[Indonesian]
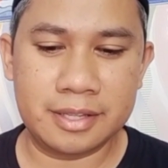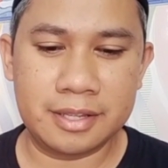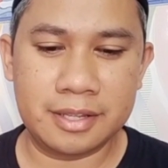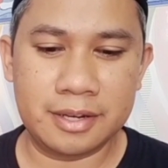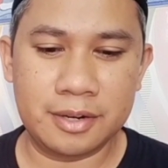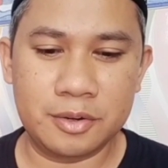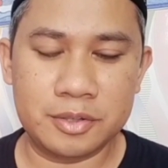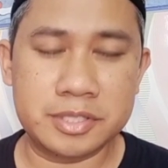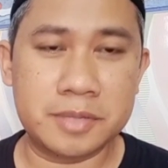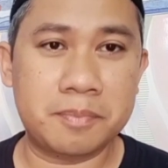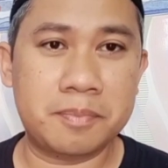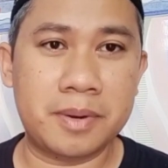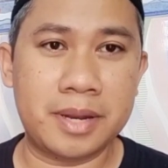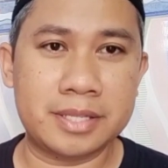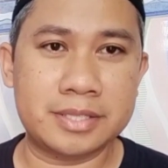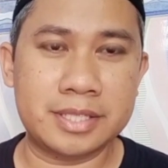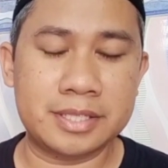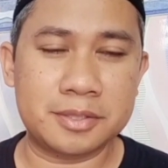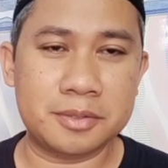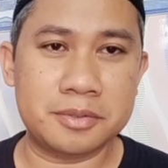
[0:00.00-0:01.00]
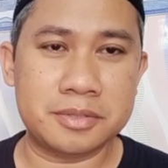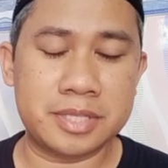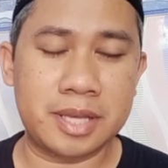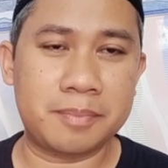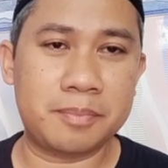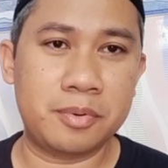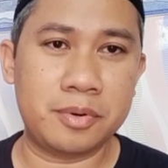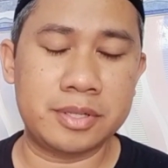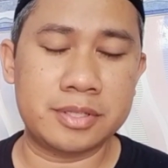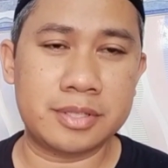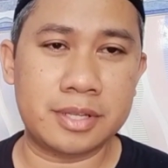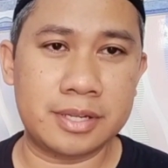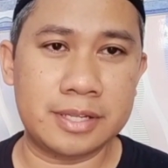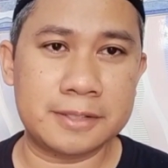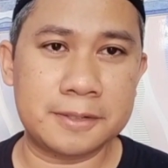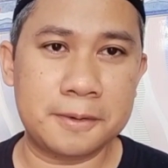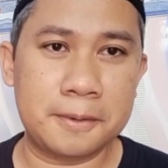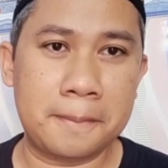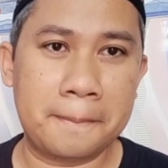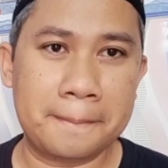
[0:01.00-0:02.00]
lo 11 itu sabu inten
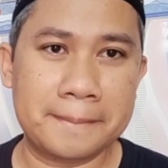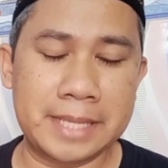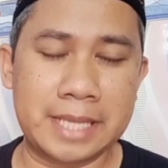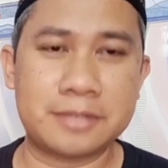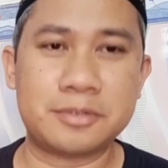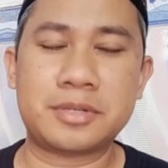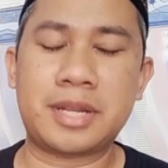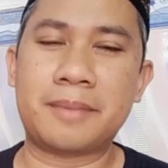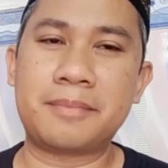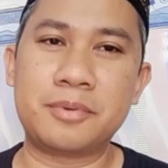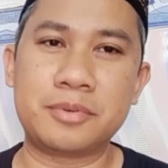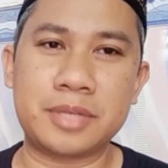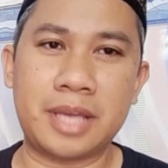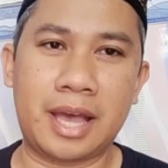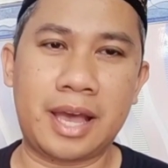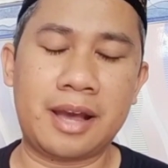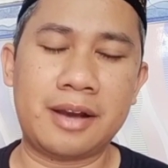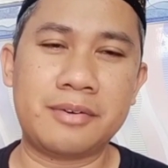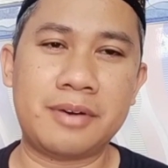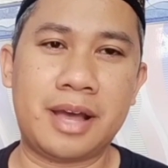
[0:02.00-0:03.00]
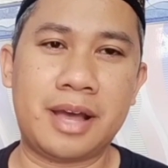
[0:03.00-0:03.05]
itu saya sudah punya wah